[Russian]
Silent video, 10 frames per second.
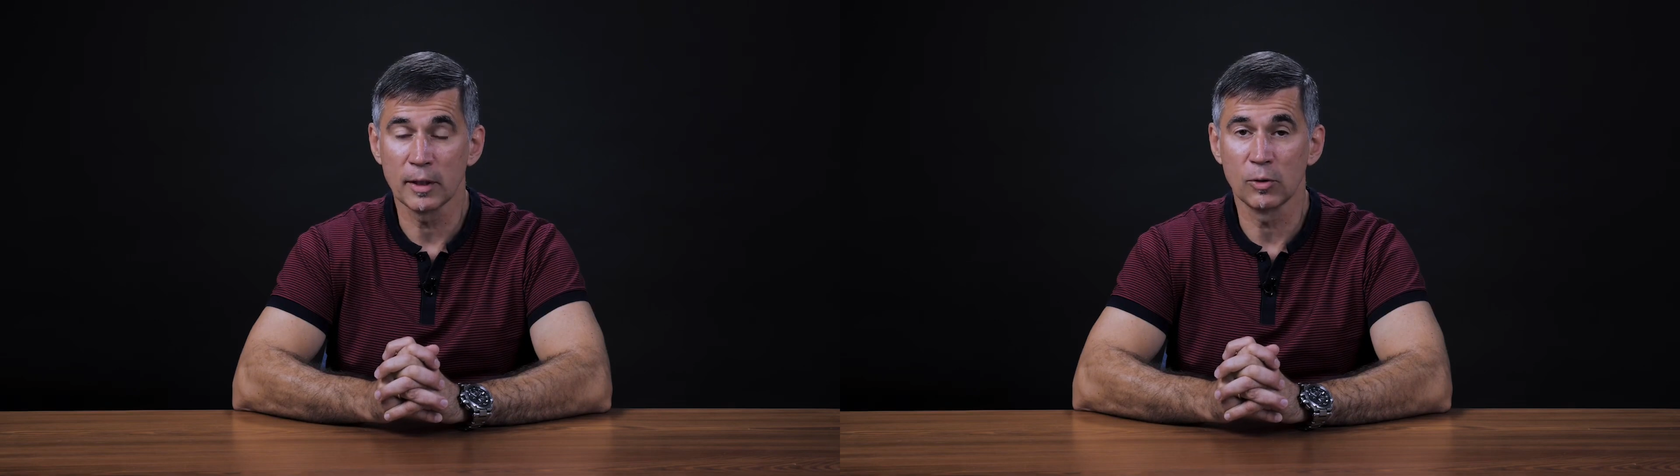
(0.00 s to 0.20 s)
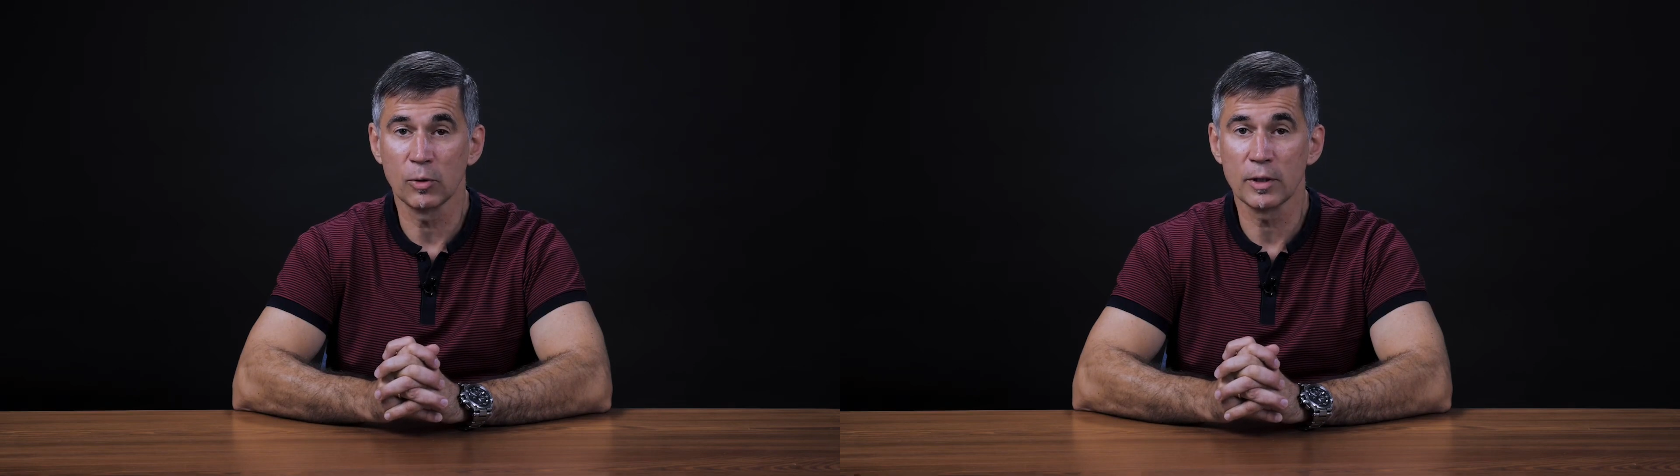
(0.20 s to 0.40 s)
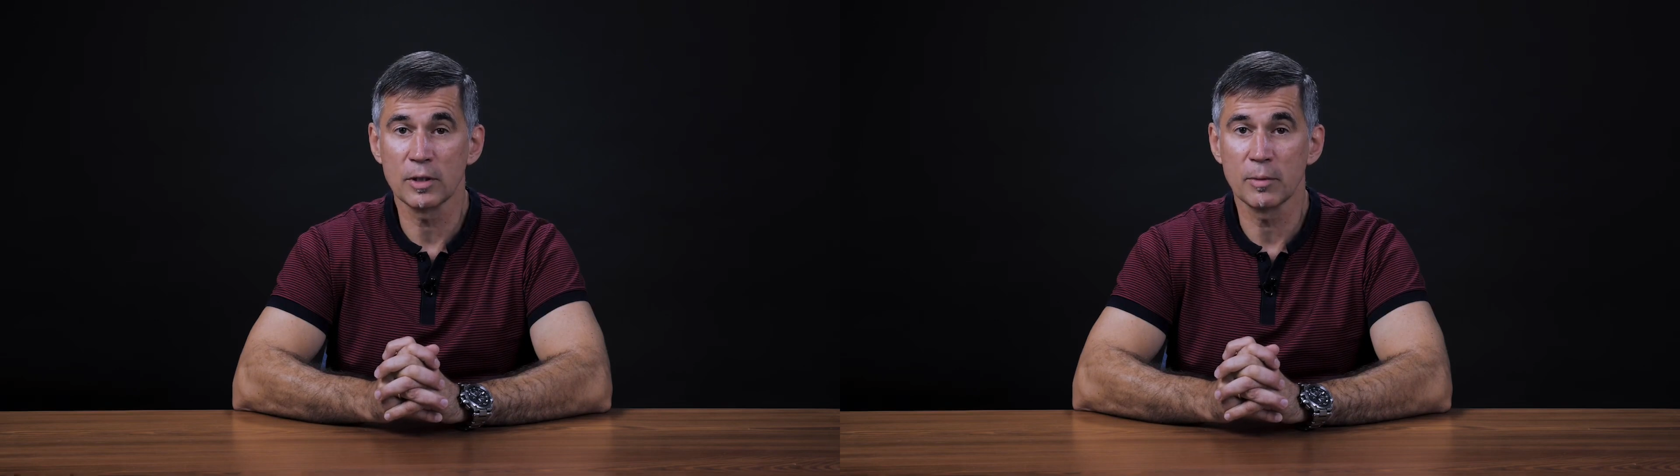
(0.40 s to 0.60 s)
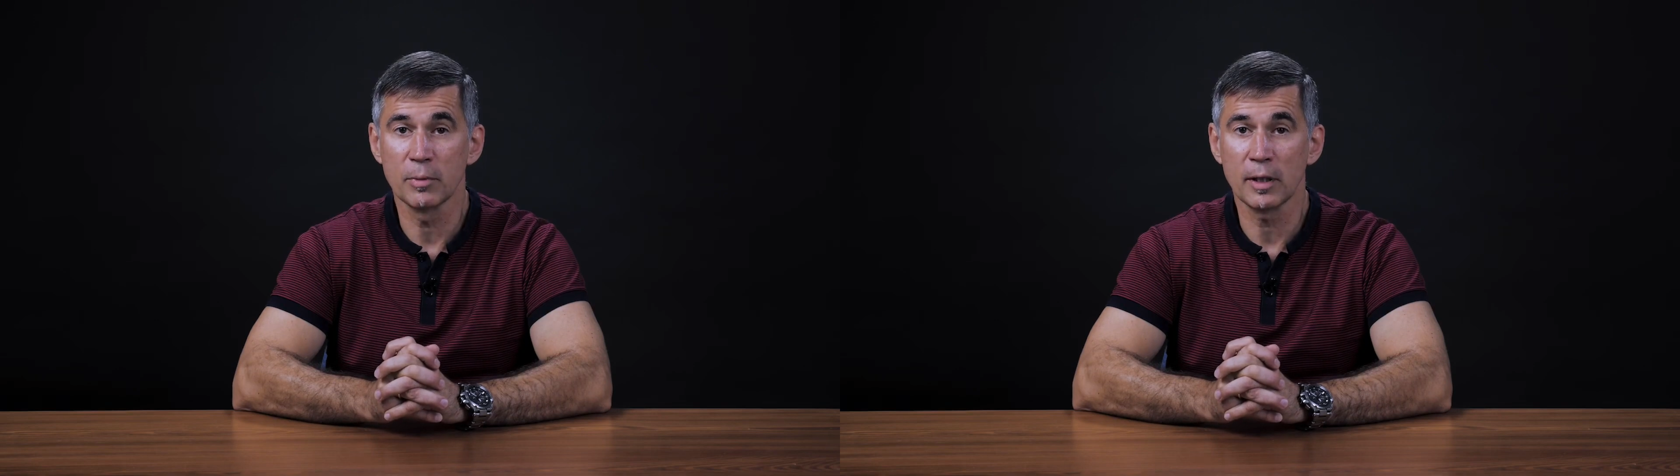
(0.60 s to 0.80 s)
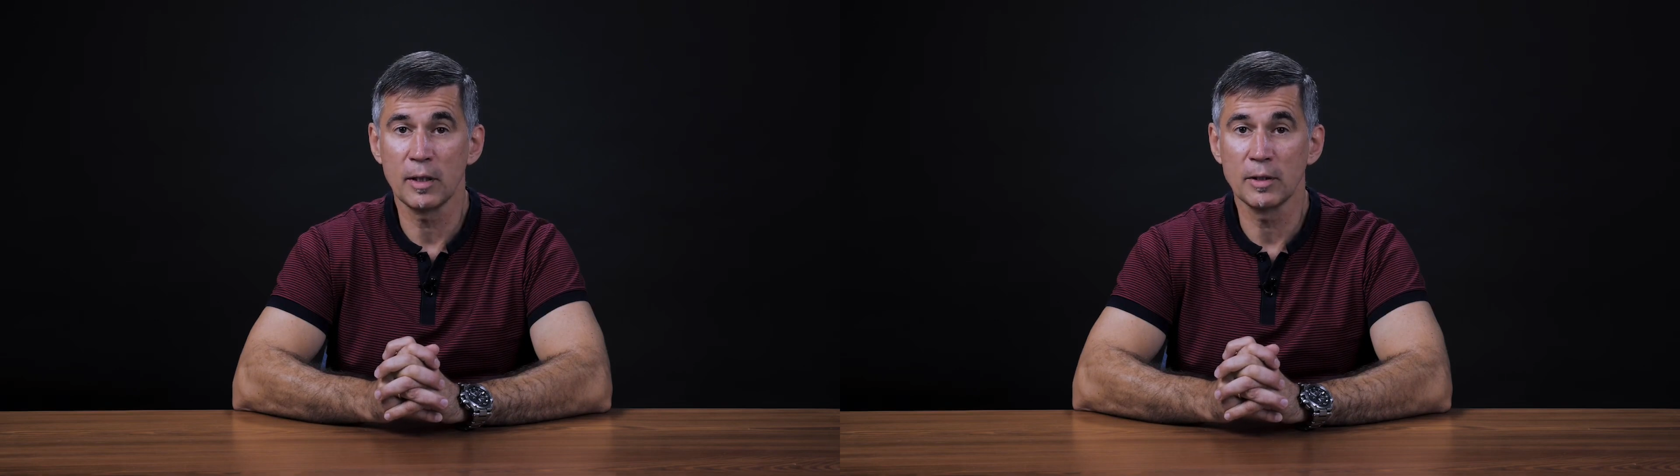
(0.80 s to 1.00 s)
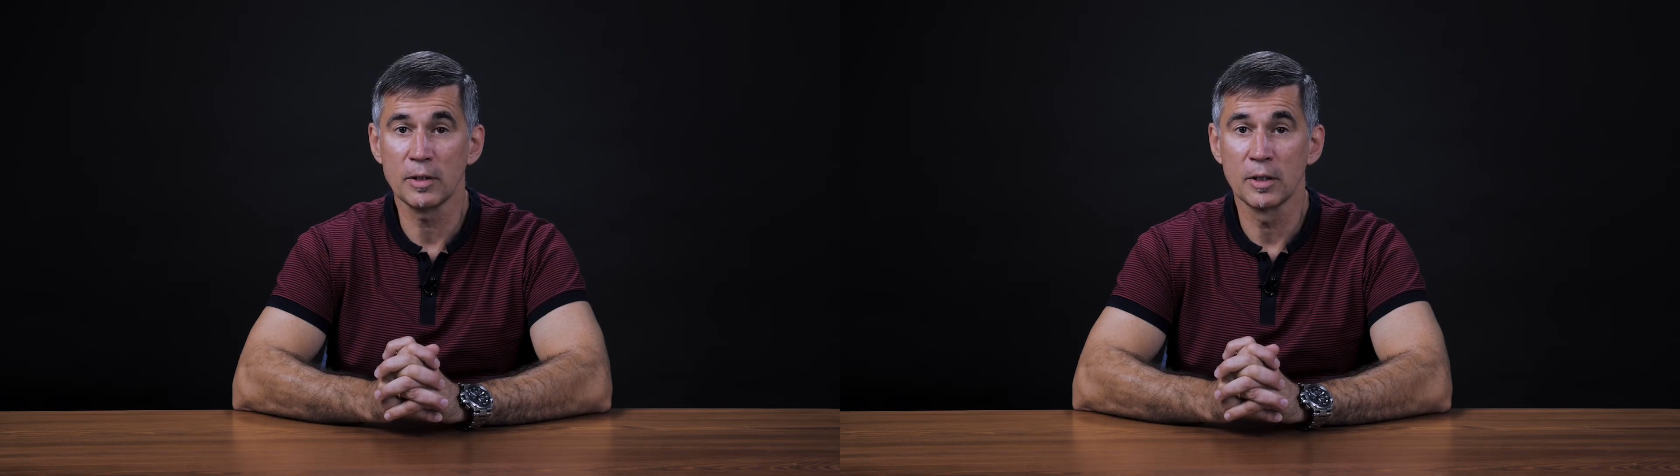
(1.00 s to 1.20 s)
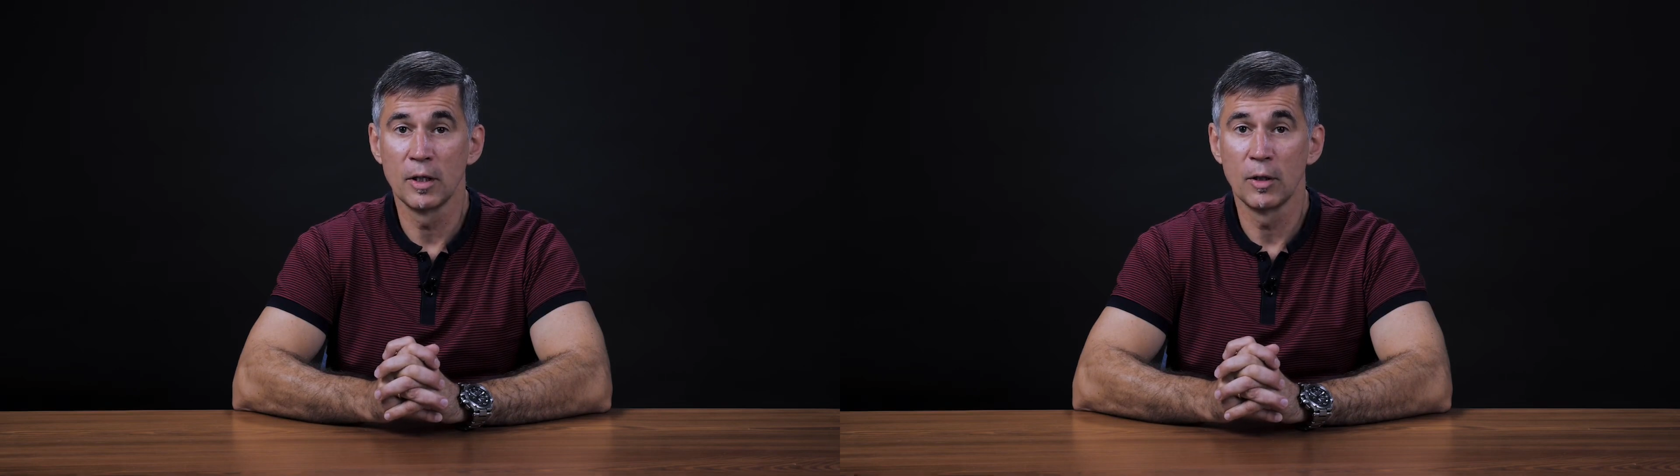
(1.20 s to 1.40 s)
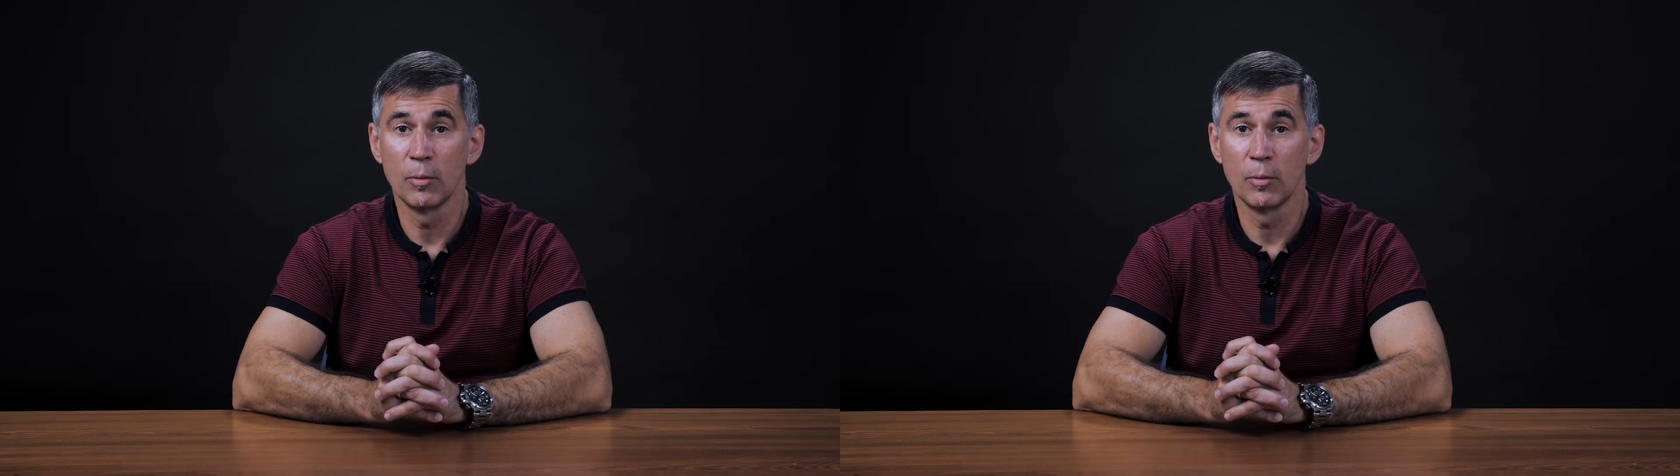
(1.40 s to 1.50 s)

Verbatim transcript: которая собиралась